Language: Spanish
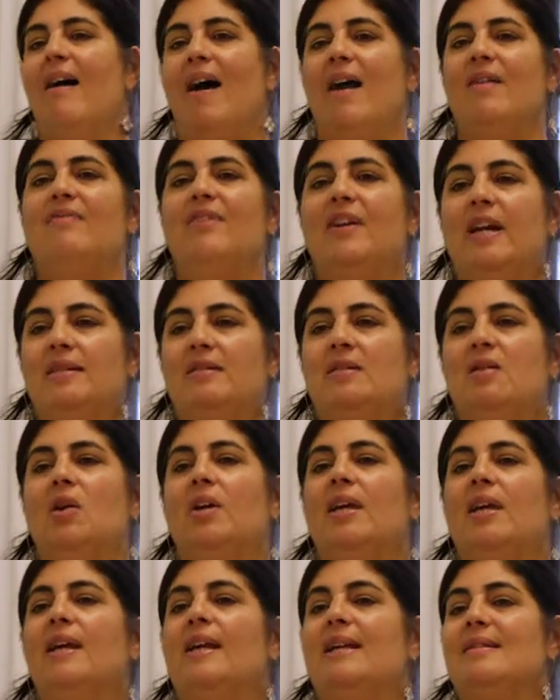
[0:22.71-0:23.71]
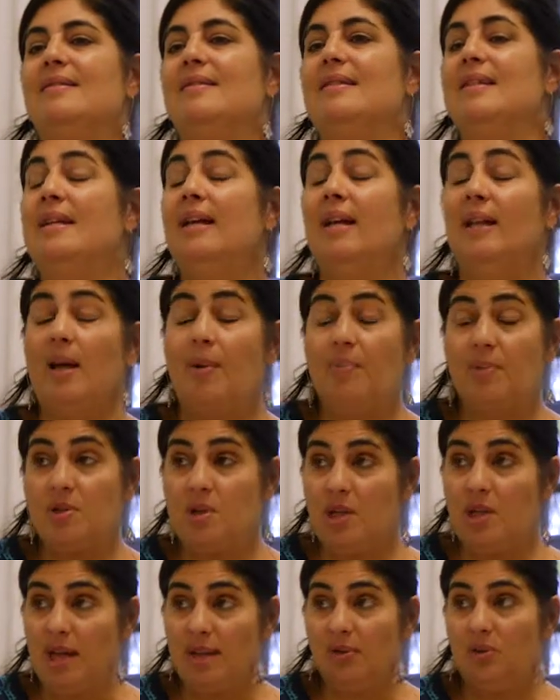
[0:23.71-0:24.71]
hay fracciones que siguen
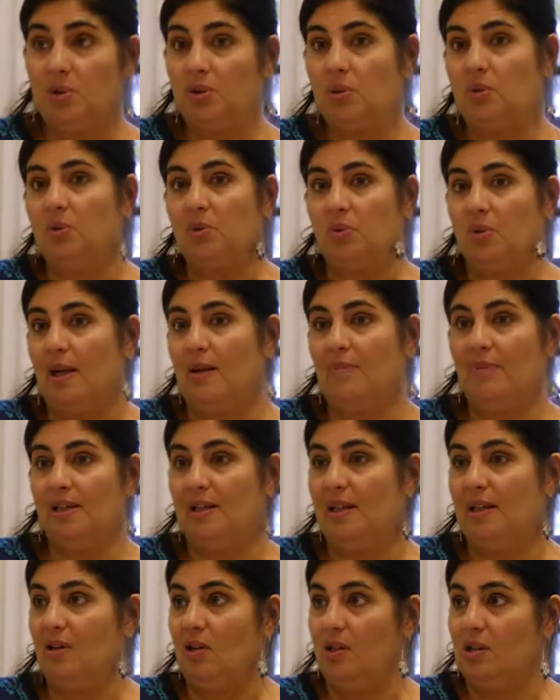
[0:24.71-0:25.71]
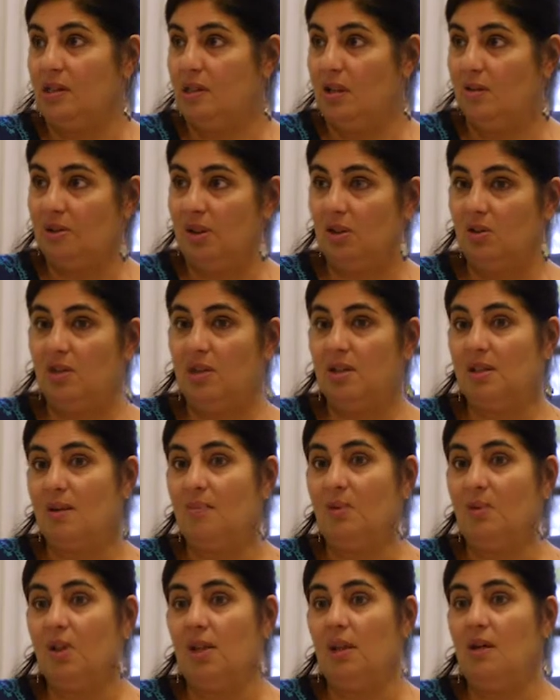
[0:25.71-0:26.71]
apoyando estructuralmente los lineamientos de
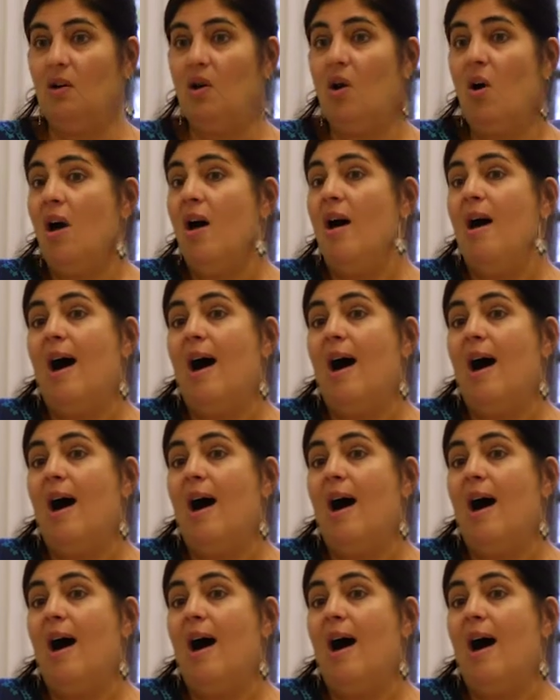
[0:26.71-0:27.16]
este modelo,